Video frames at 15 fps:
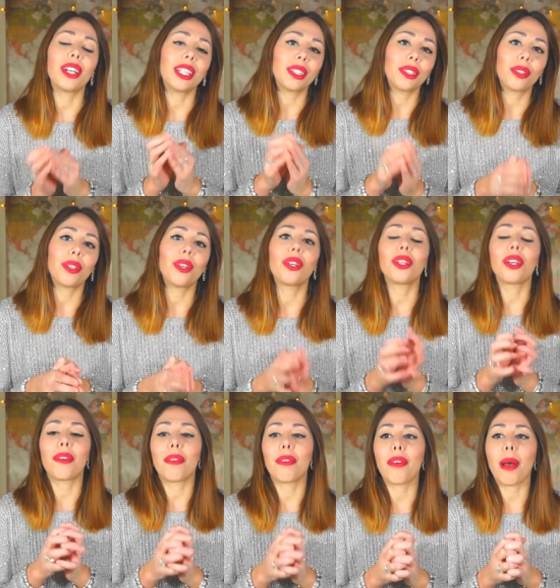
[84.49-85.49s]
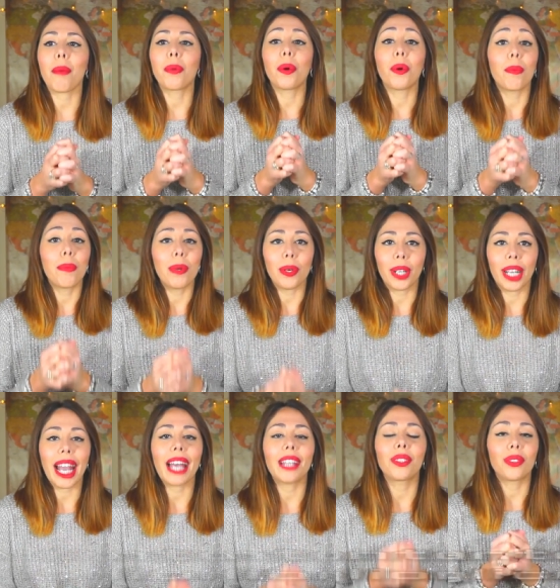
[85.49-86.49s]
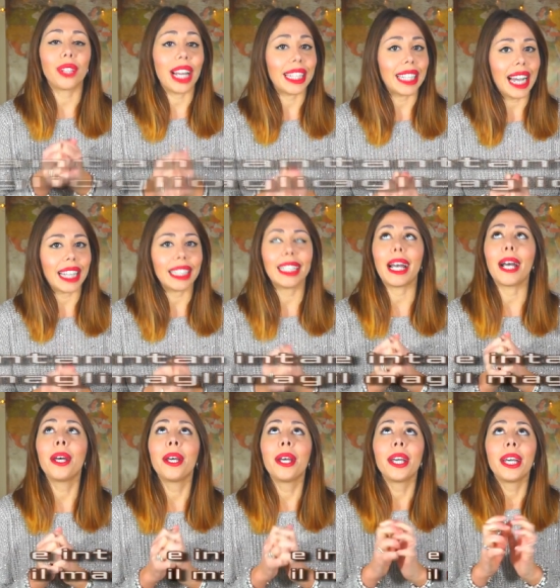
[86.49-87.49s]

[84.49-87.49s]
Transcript: e Antonio avevamo bloccato la data